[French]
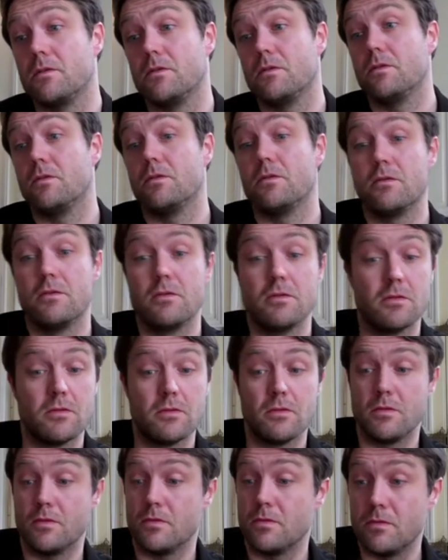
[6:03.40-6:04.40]

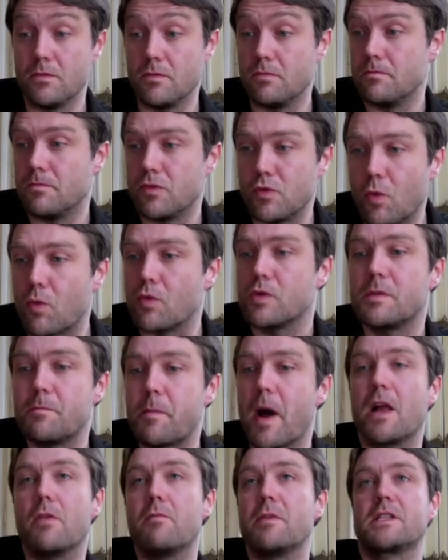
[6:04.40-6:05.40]
une grosse
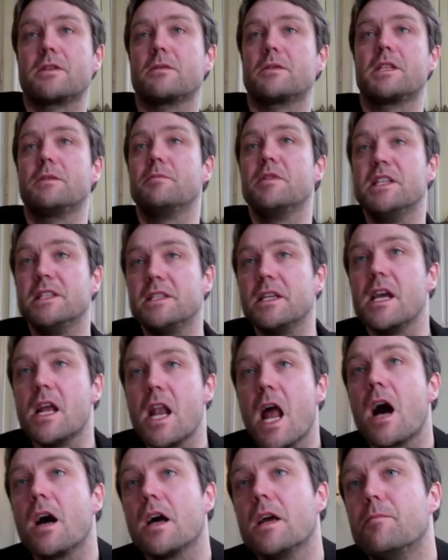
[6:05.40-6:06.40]
part de ma sensibilité est
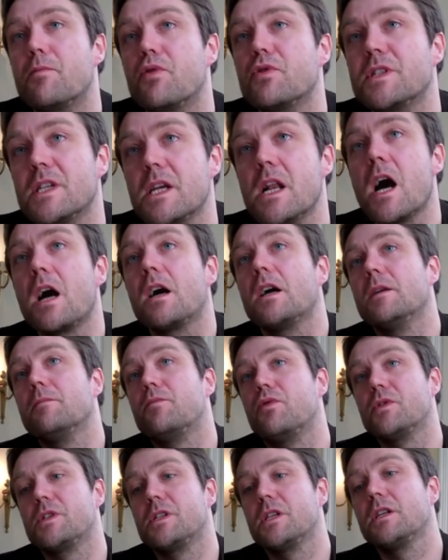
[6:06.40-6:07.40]
là, est posée là, est
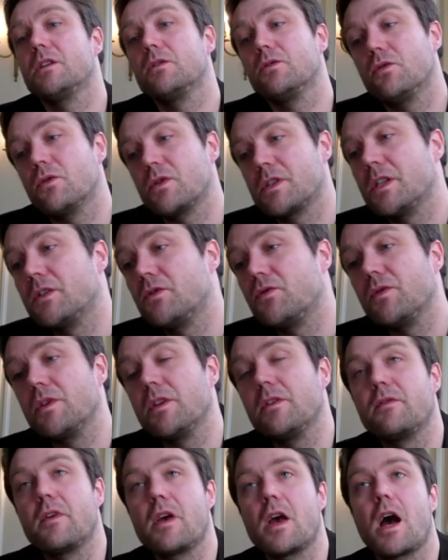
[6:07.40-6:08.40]
posée dans cet
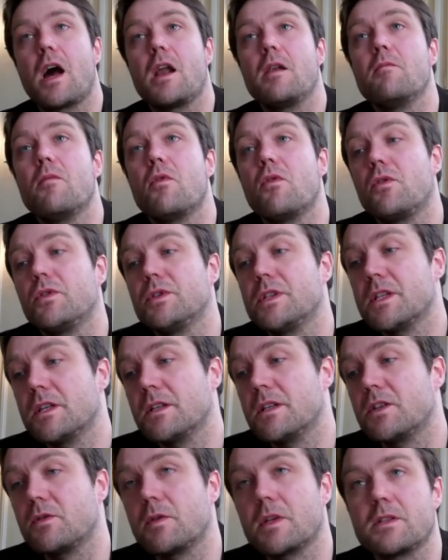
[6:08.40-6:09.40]
univers allemand des
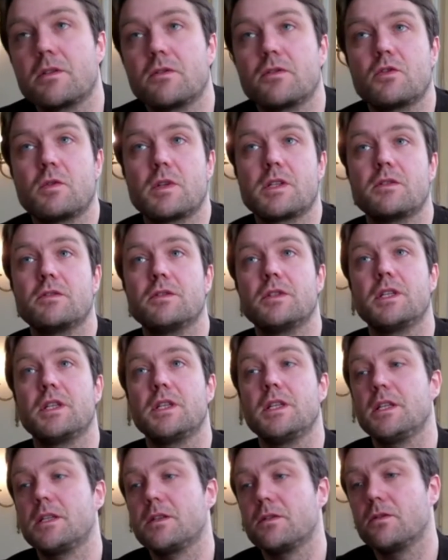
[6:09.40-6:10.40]
années
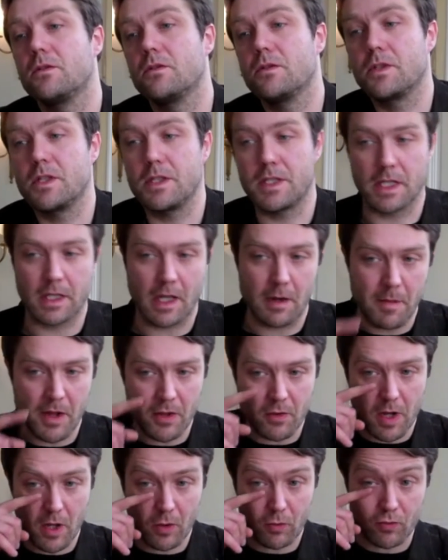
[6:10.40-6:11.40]
60-70, cette
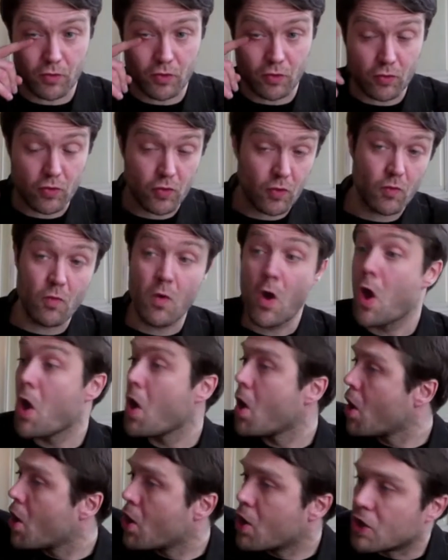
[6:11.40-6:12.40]
Allemagne de la reconstruction.
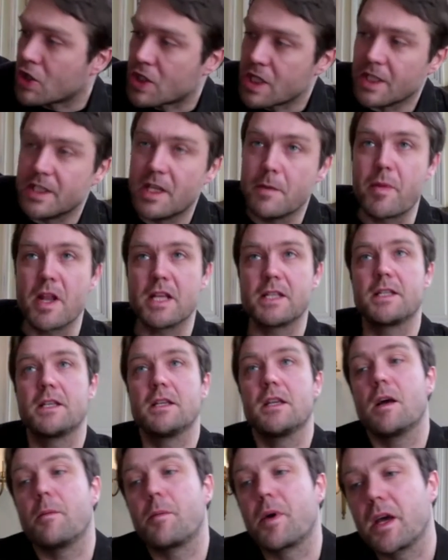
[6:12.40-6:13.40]
Je l'ai
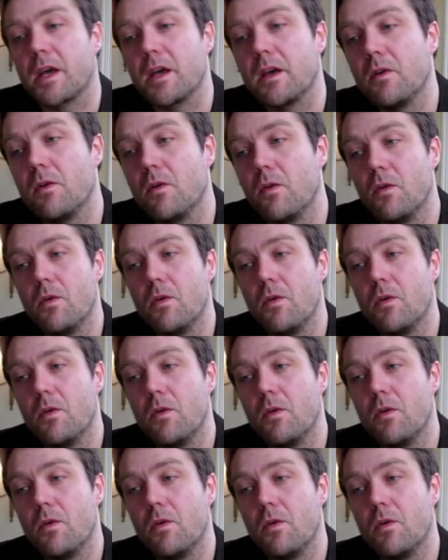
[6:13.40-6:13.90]
déplacée après